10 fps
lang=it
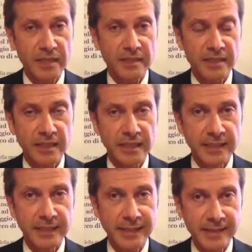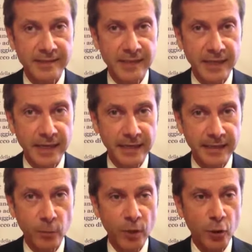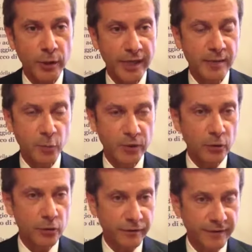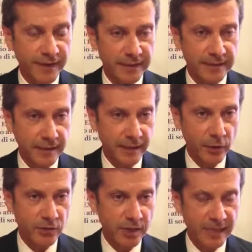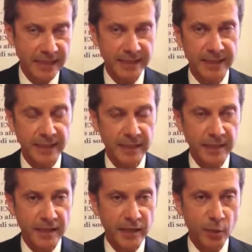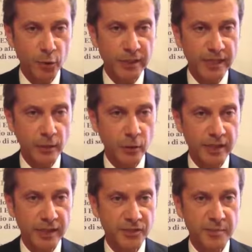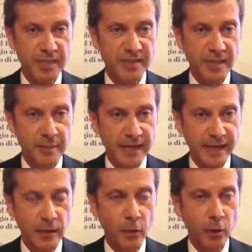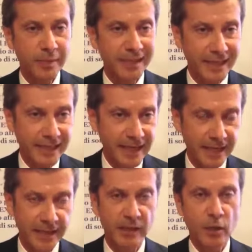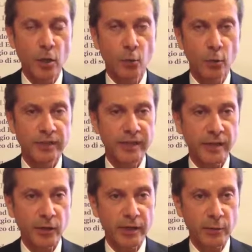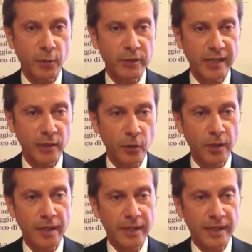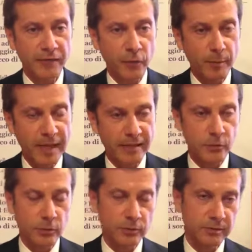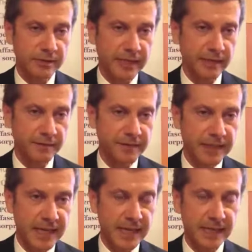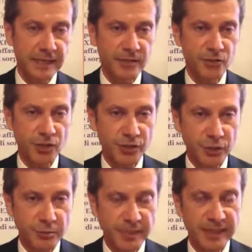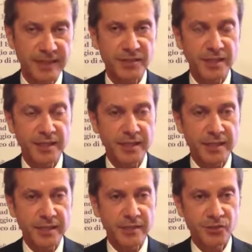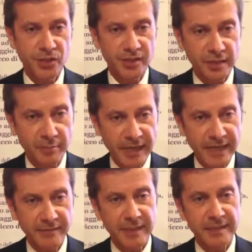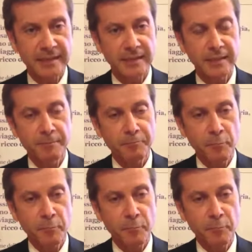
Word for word: si innesta in quello che è il modello di offerta della nostra banca, che è un modello che ci piace chiamare omnicanale, vuol dire che è un modello che è formato da filiali, centri imprese, centri private,